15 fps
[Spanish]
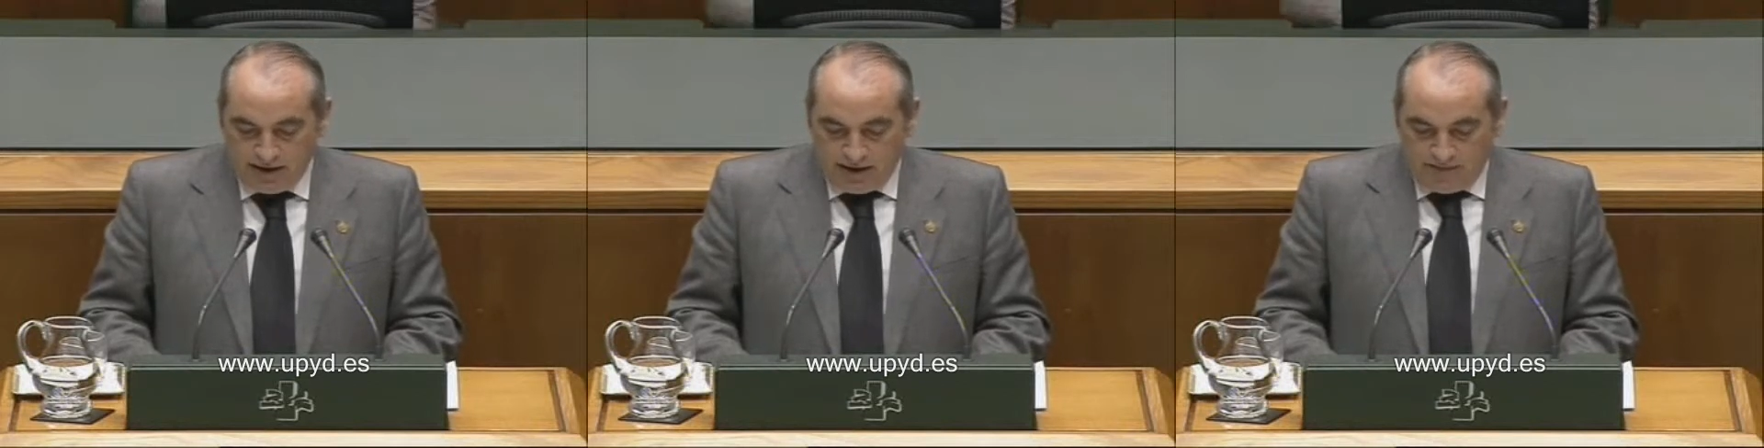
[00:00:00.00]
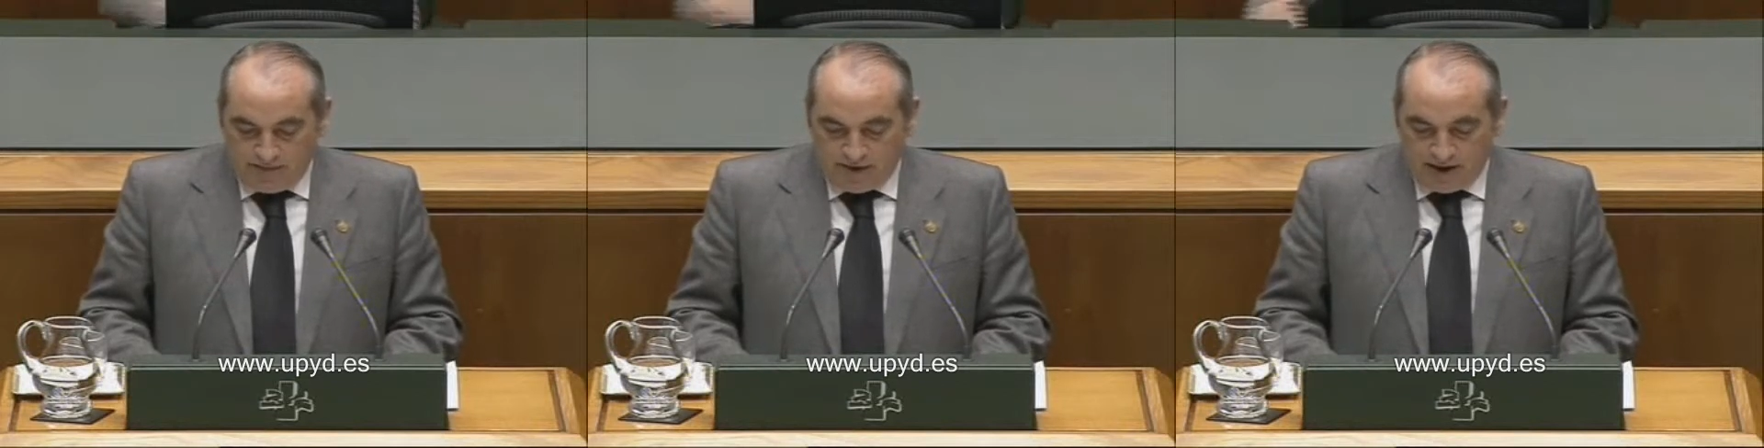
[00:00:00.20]

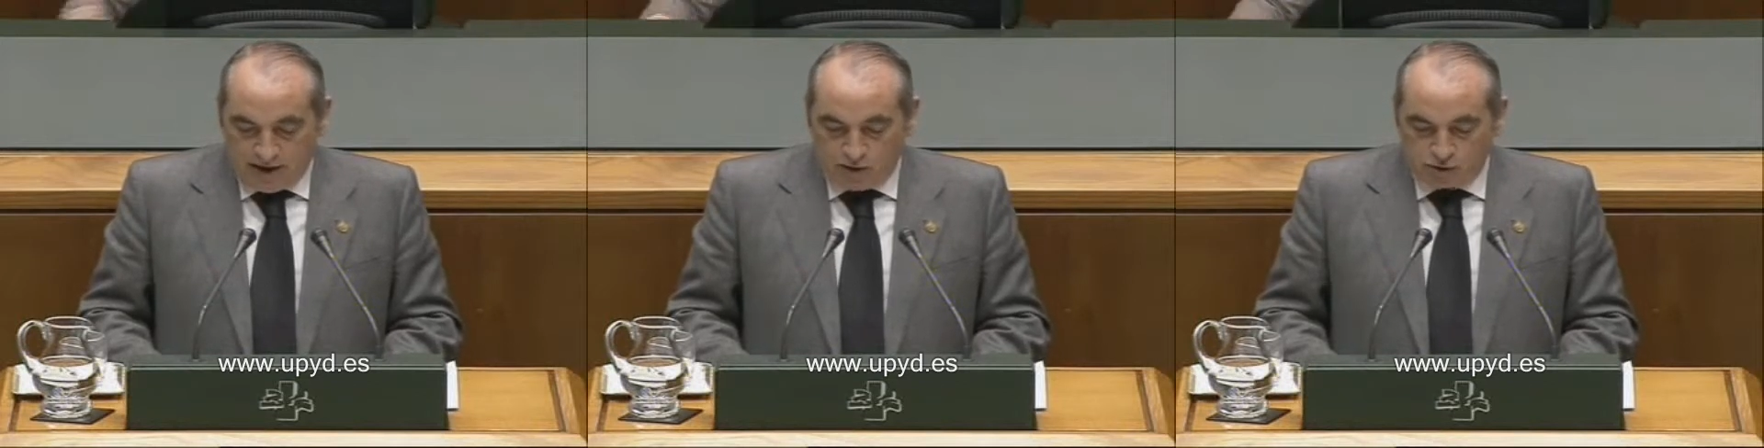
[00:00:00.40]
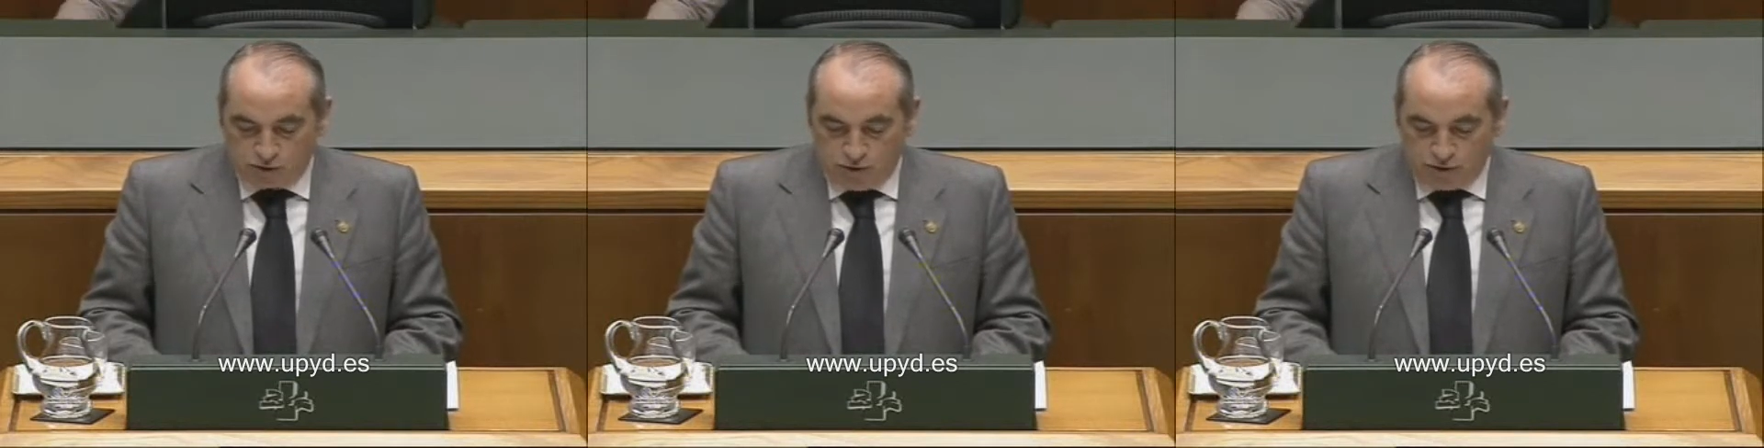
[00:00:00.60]
de la
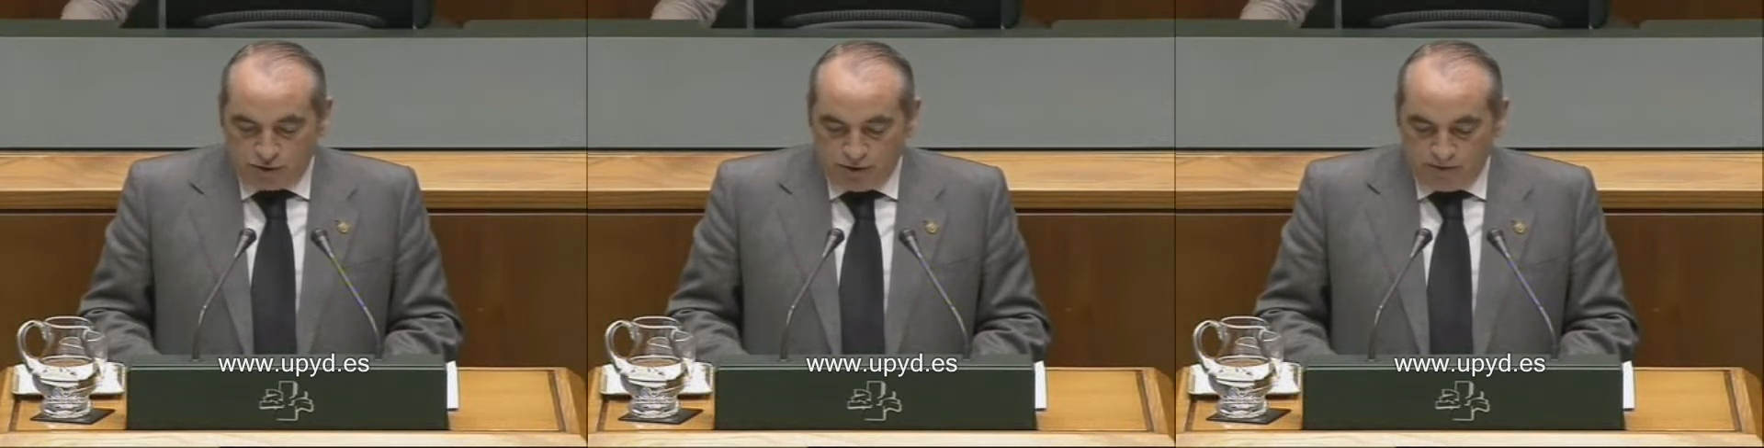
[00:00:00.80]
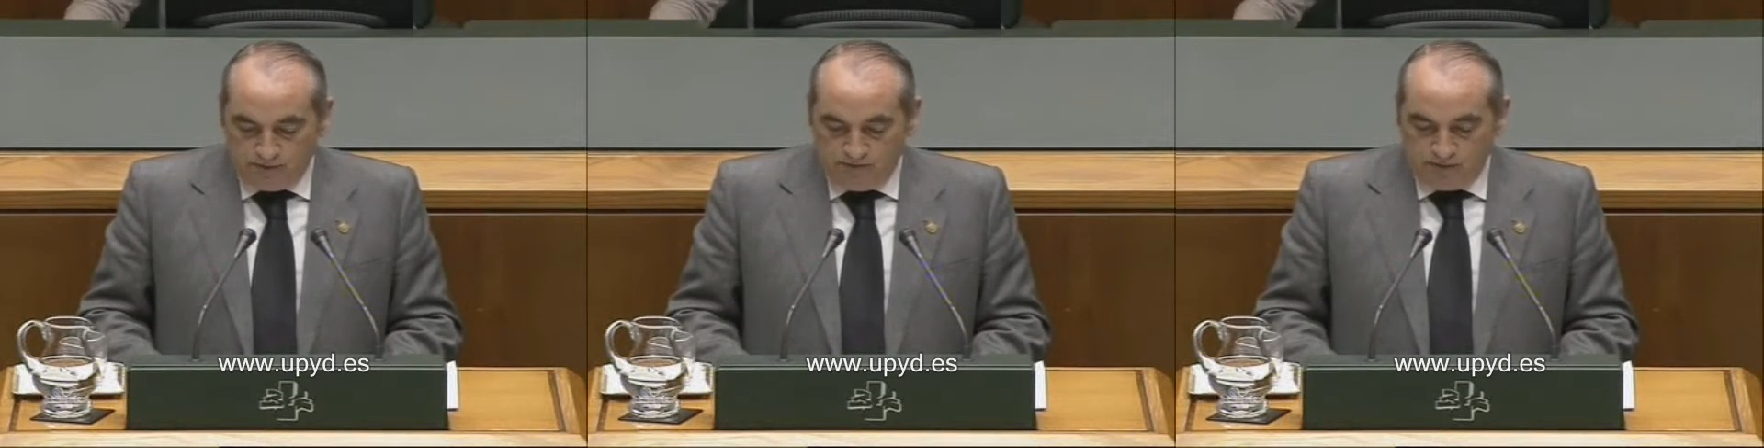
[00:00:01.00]

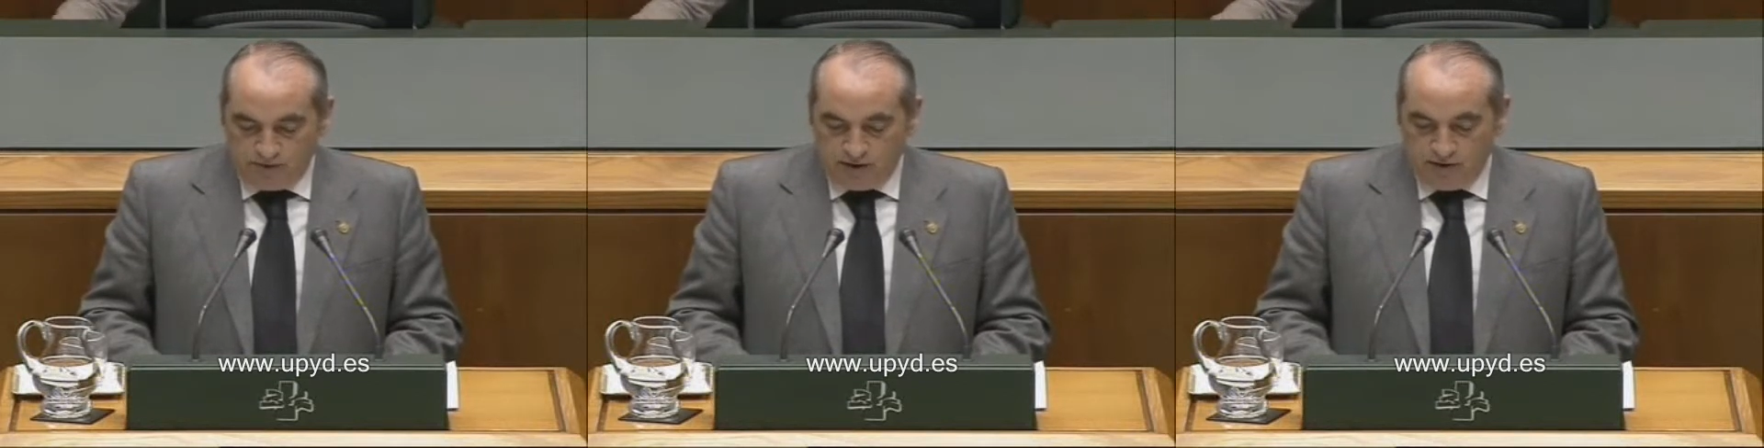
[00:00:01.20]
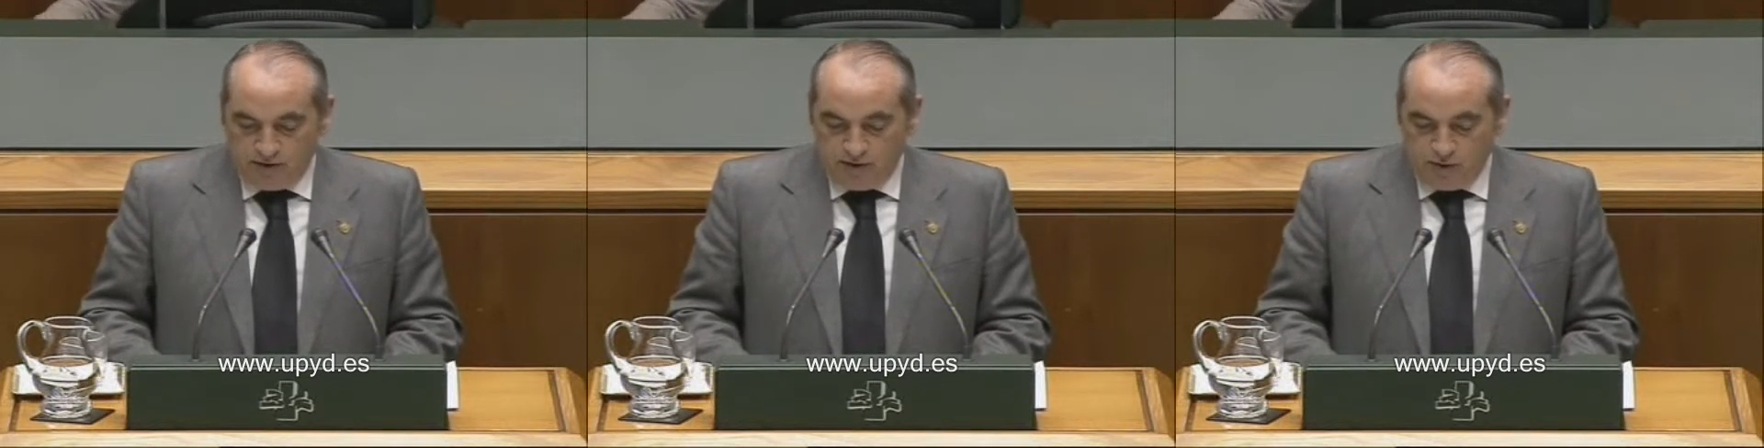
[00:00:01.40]
construcción
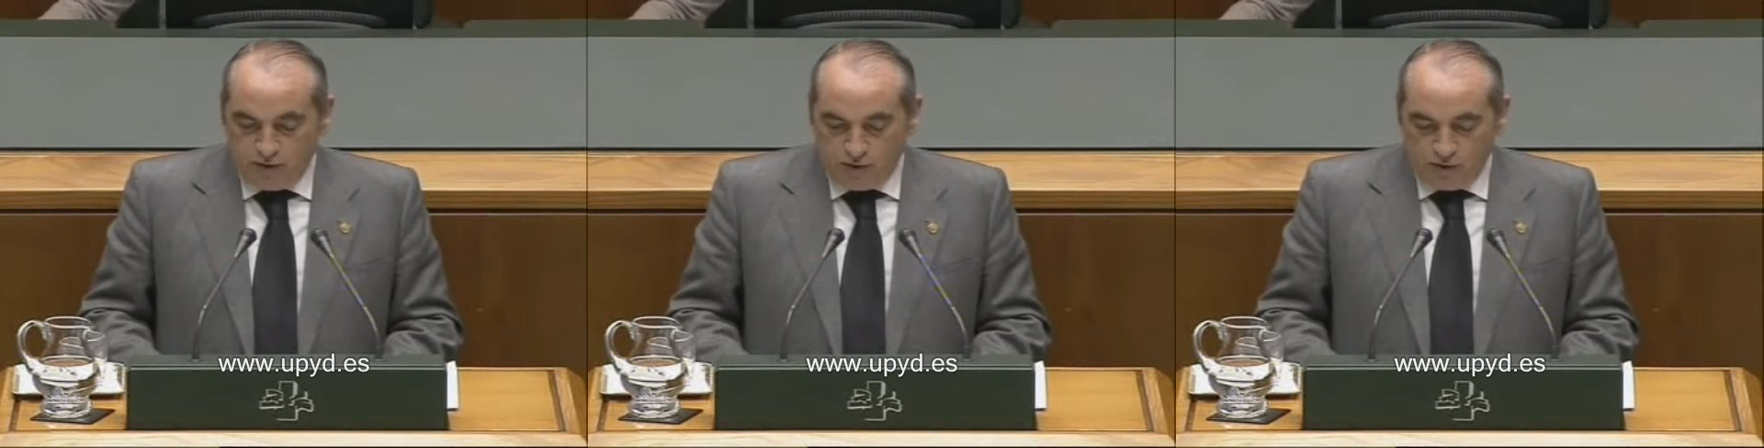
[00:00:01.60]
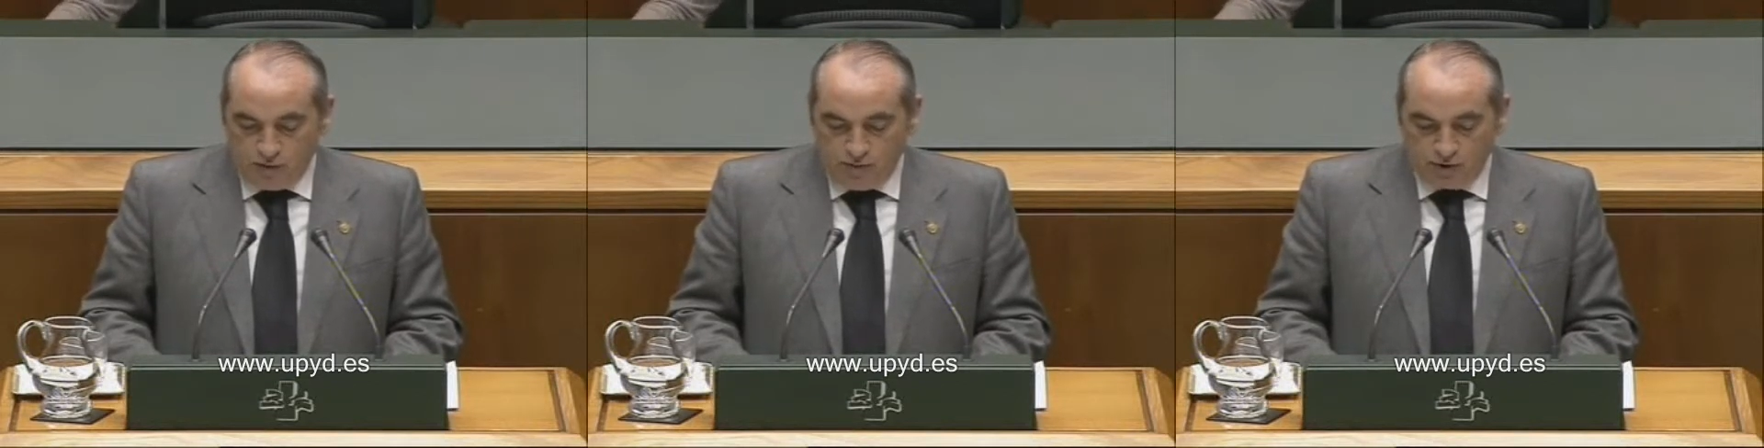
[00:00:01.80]
de un
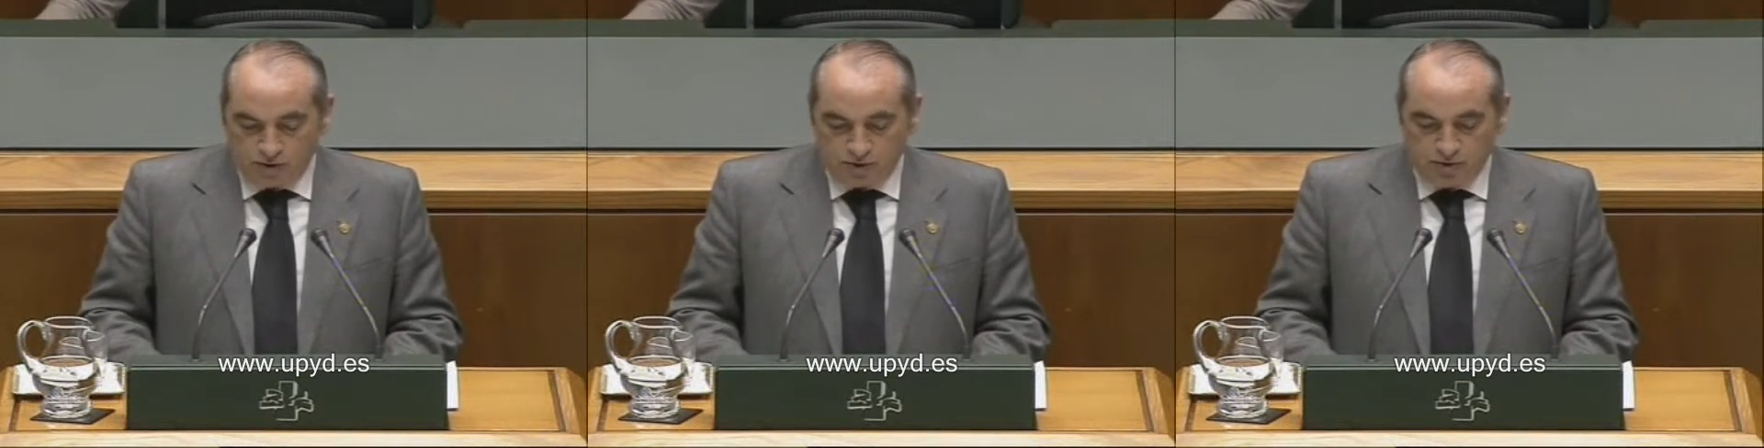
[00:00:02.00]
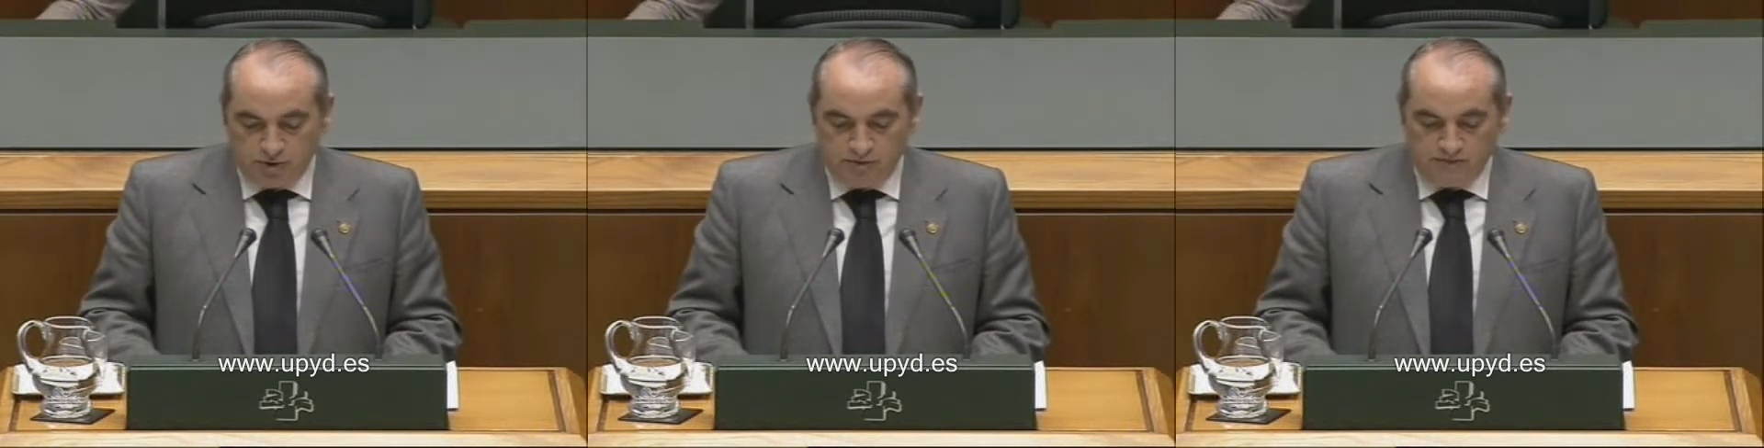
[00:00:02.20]
nuevo
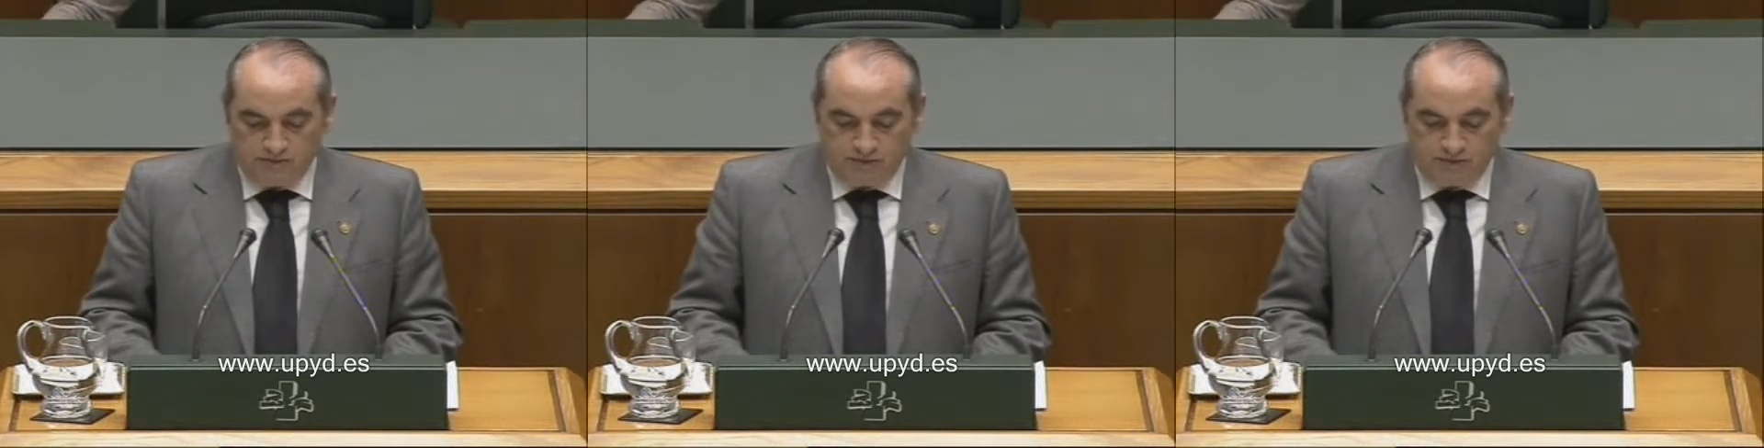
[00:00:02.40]
puerto